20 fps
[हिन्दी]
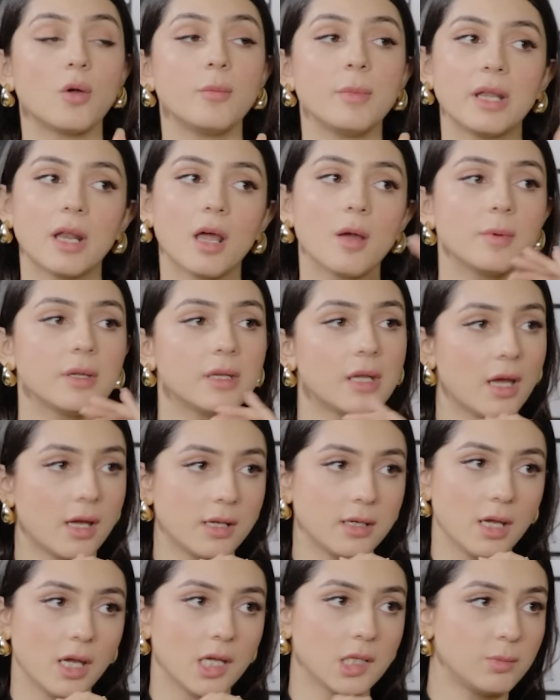और मेरा अभी
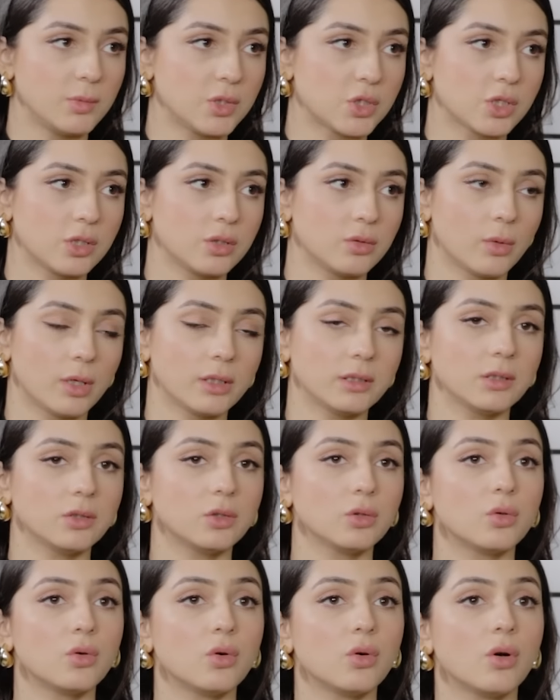नया नया एडमिशन हुआ था
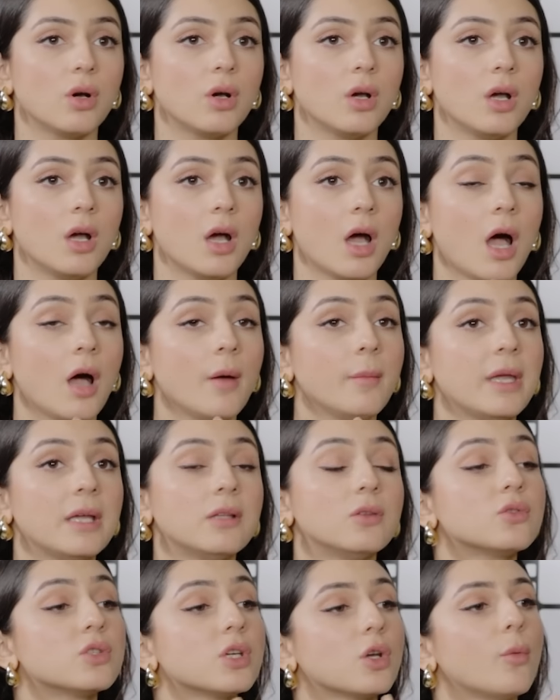तो hmm. हम
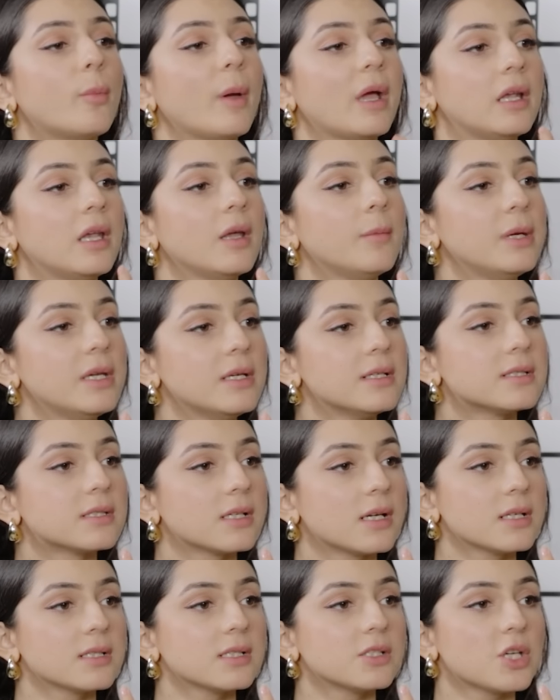एक दूसरे को पहले भी इस
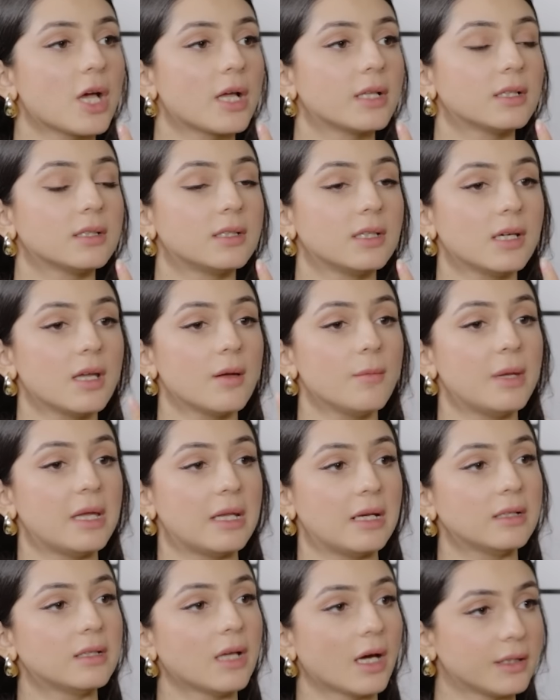तरह से जानते थे कि
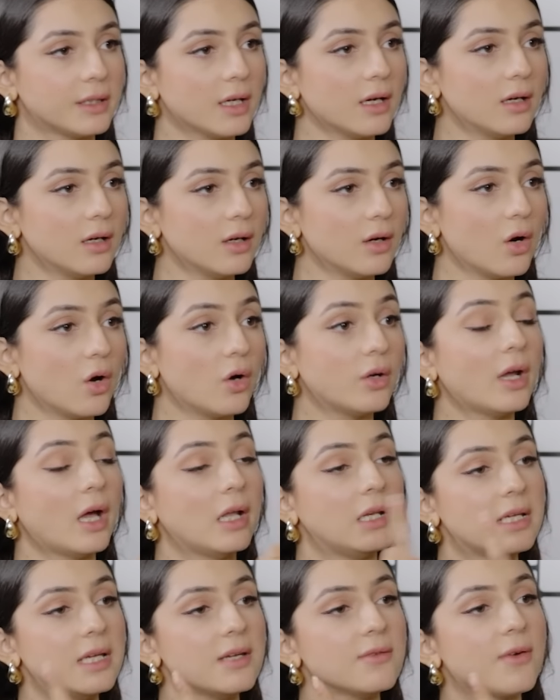मेरे दादा और
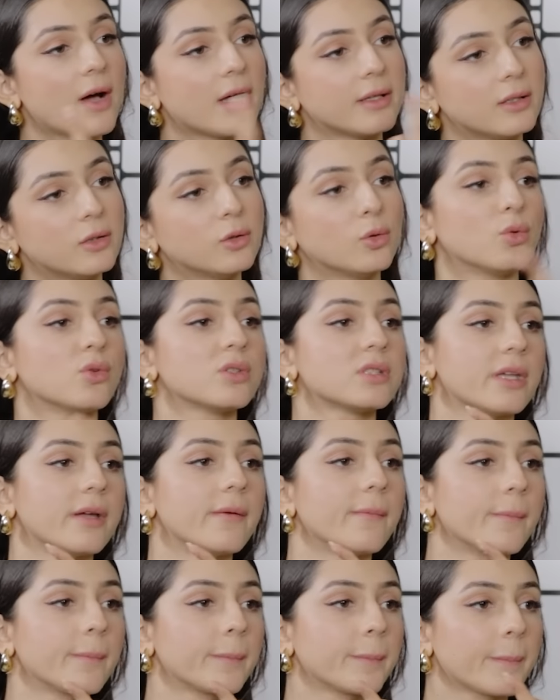अली के फादर दोस्त
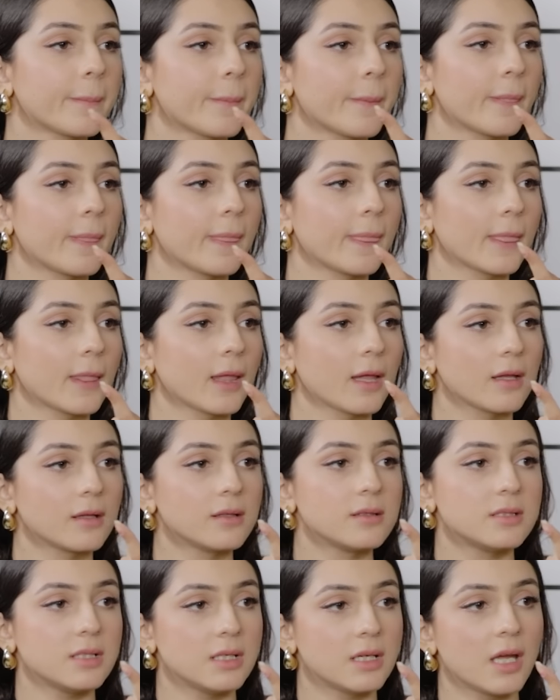हैं ओके
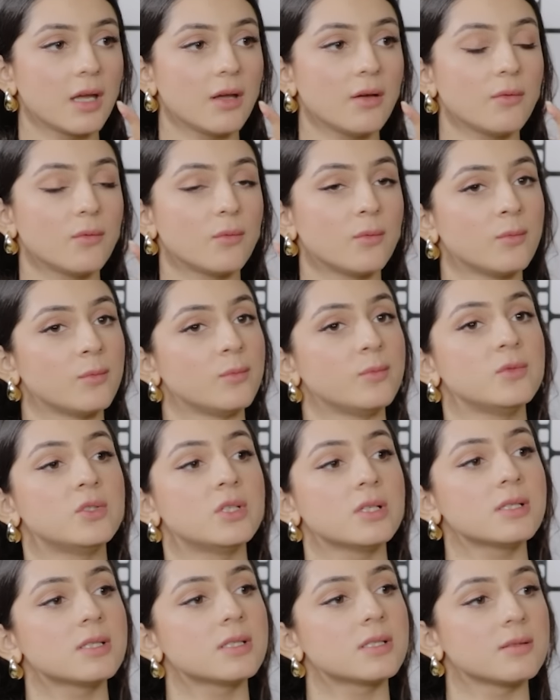ठीक है
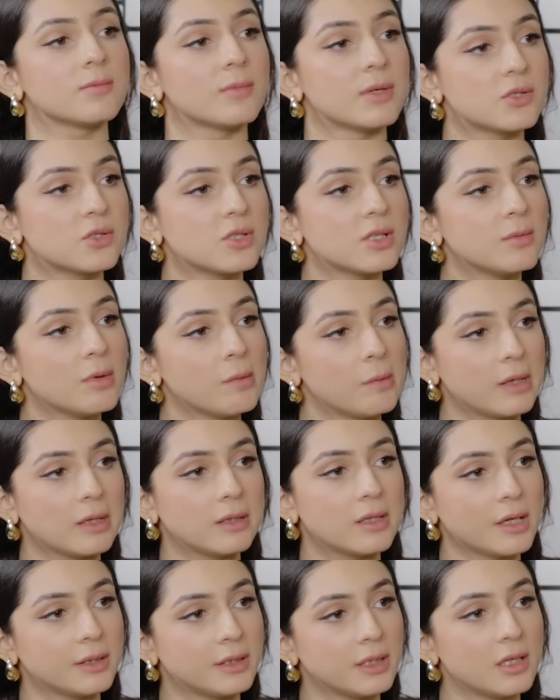जिस मस्जिद में
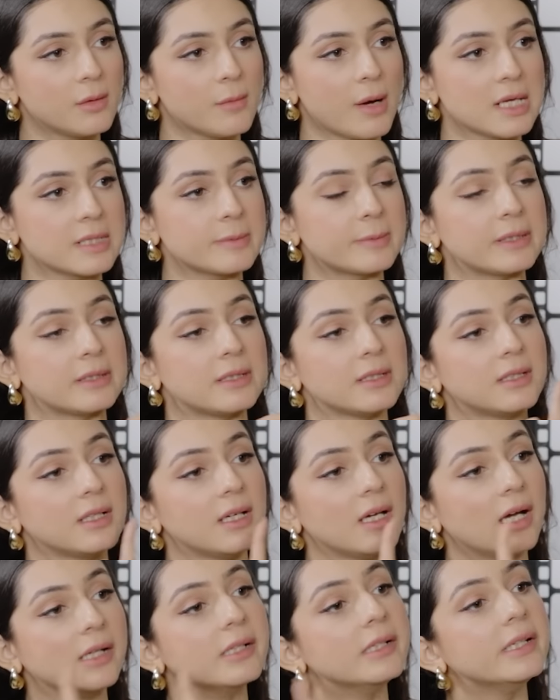मेरे दादा नमाज पढ़ते
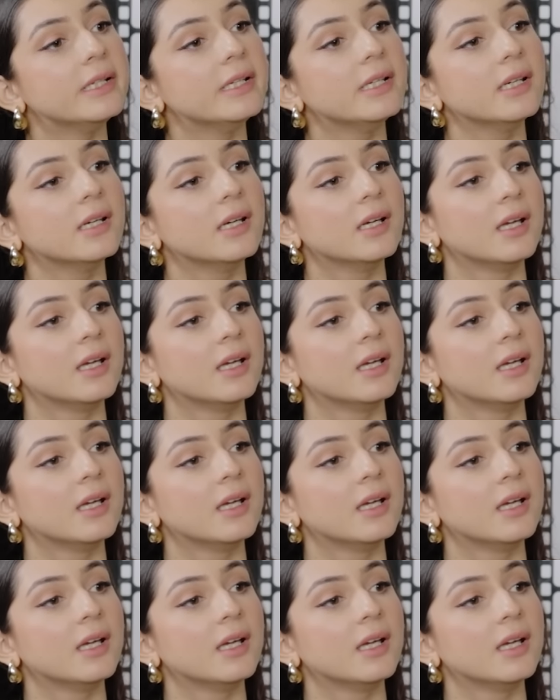थे अली